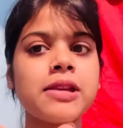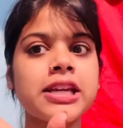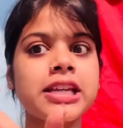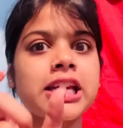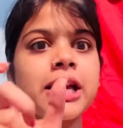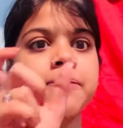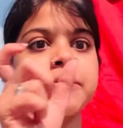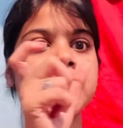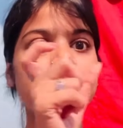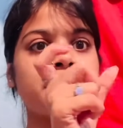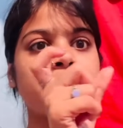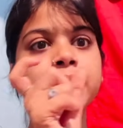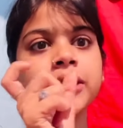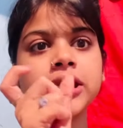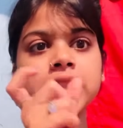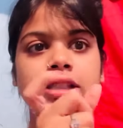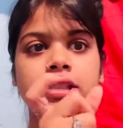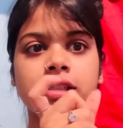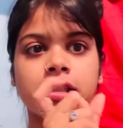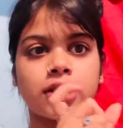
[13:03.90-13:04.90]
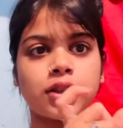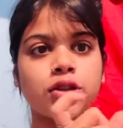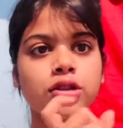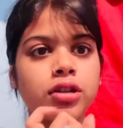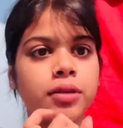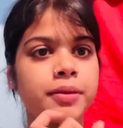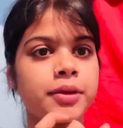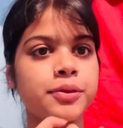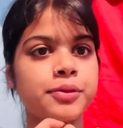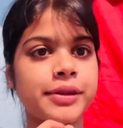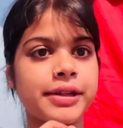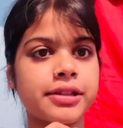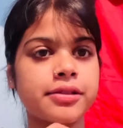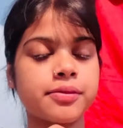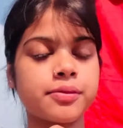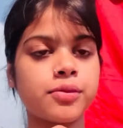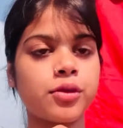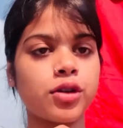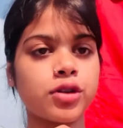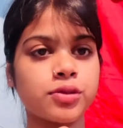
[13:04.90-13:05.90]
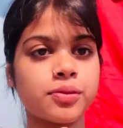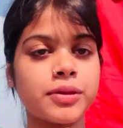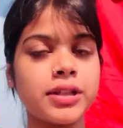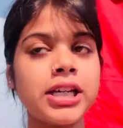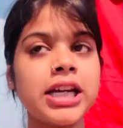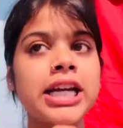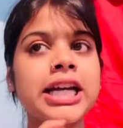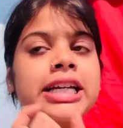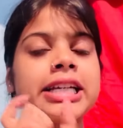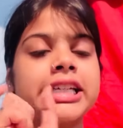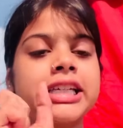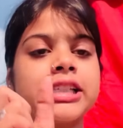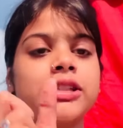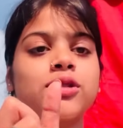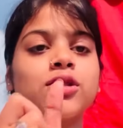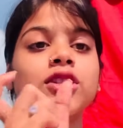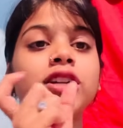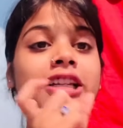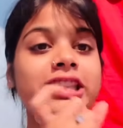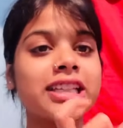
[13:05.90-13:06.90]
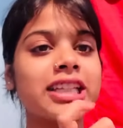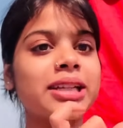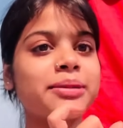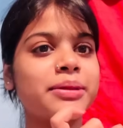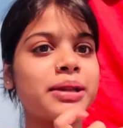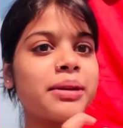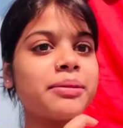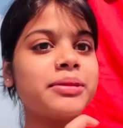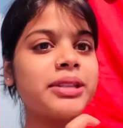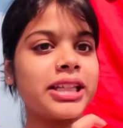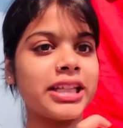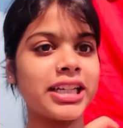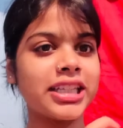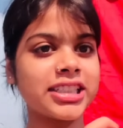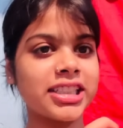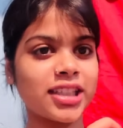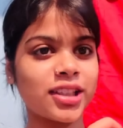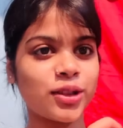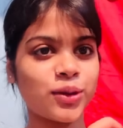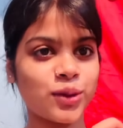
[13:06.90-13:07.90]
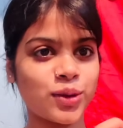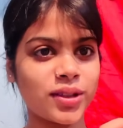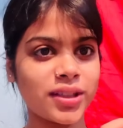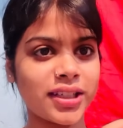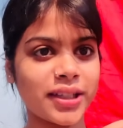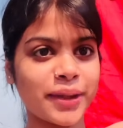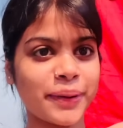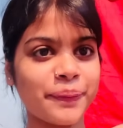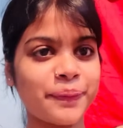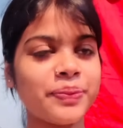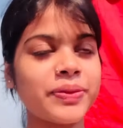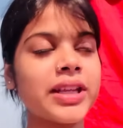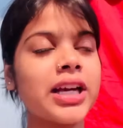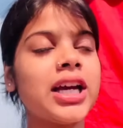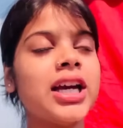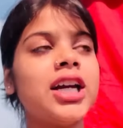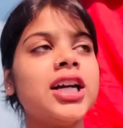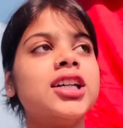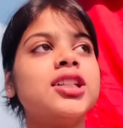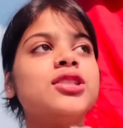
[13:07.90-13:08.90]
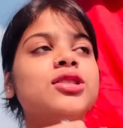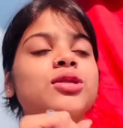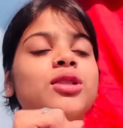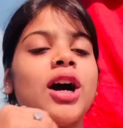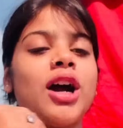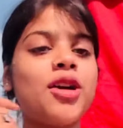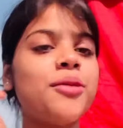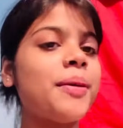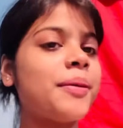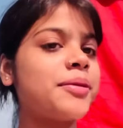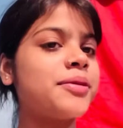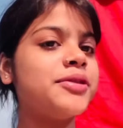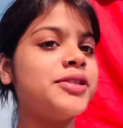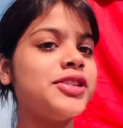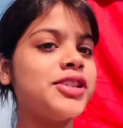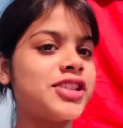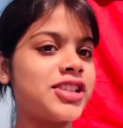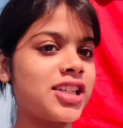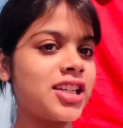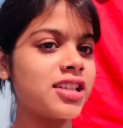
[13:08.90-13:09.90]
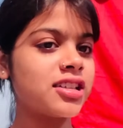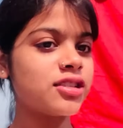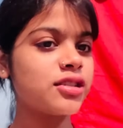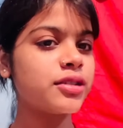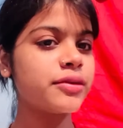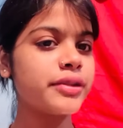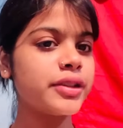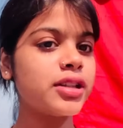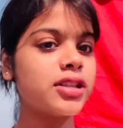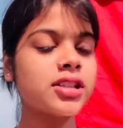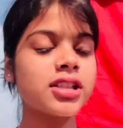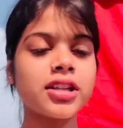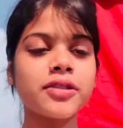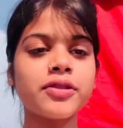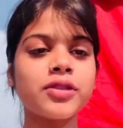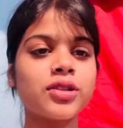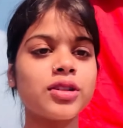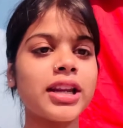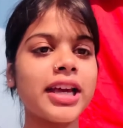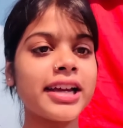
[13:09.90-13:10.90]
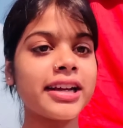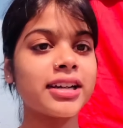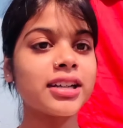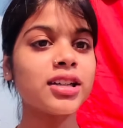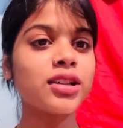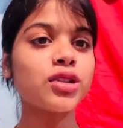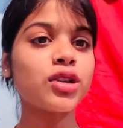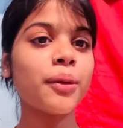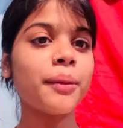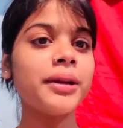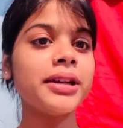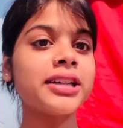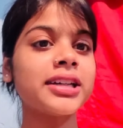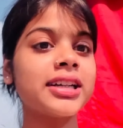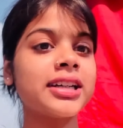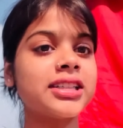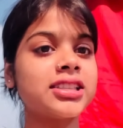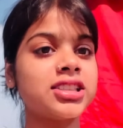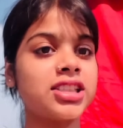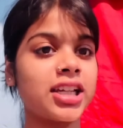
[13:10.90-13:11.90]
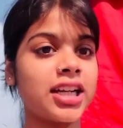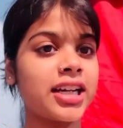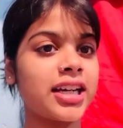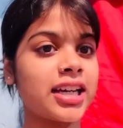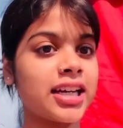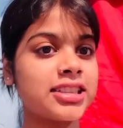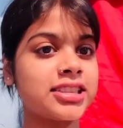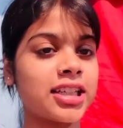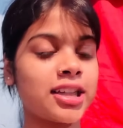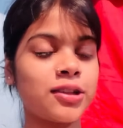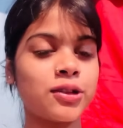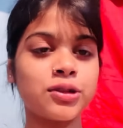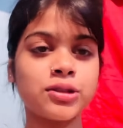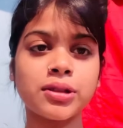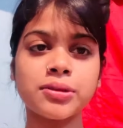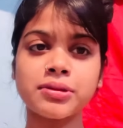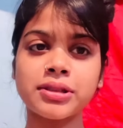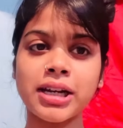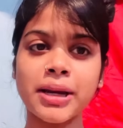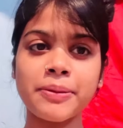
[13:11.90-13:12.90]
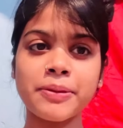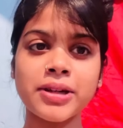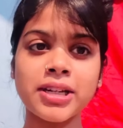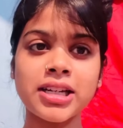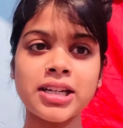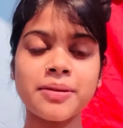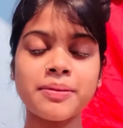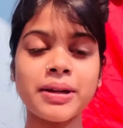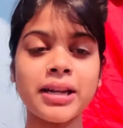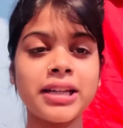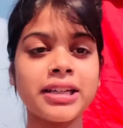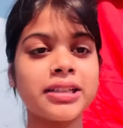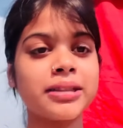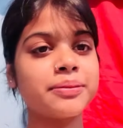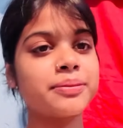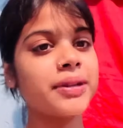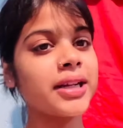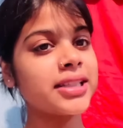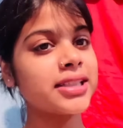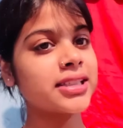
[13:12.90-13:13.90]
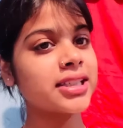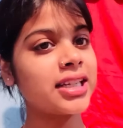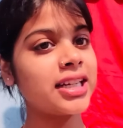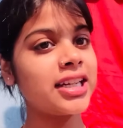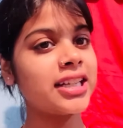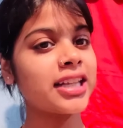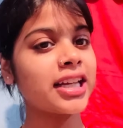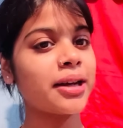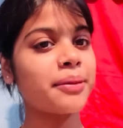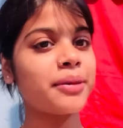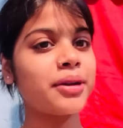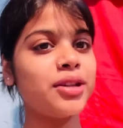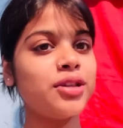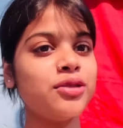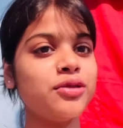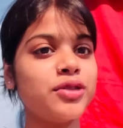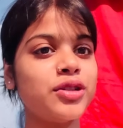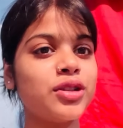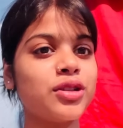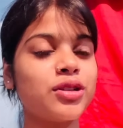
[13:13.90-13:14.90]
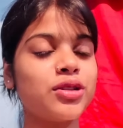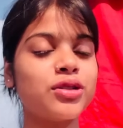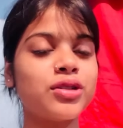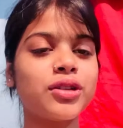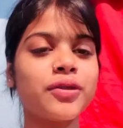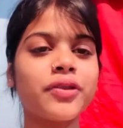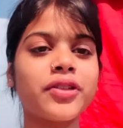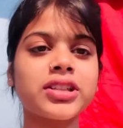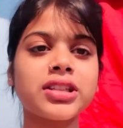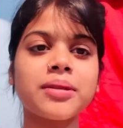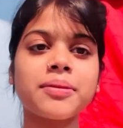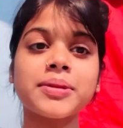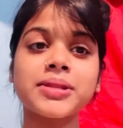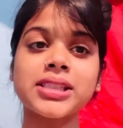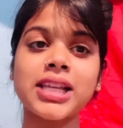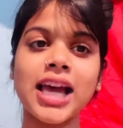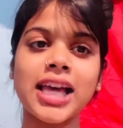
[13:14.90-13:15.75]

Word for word: लिख के आप नंबर लिख सकते हो कमेंट बॉक्स में किसको कितना नंबर आप देना चाहते हो ठीक है तो आई होप आपको वीडियो अच्छी लगेगी वीडियो अच्छी वीडियो को लाइक करना कमेंट करना शेयर करना चैनल को सब्सक्राइब कर लेना बेल प्रेस कर लेना ताकि हमारी न्यू वीडियो की नोटिफिकेशन पास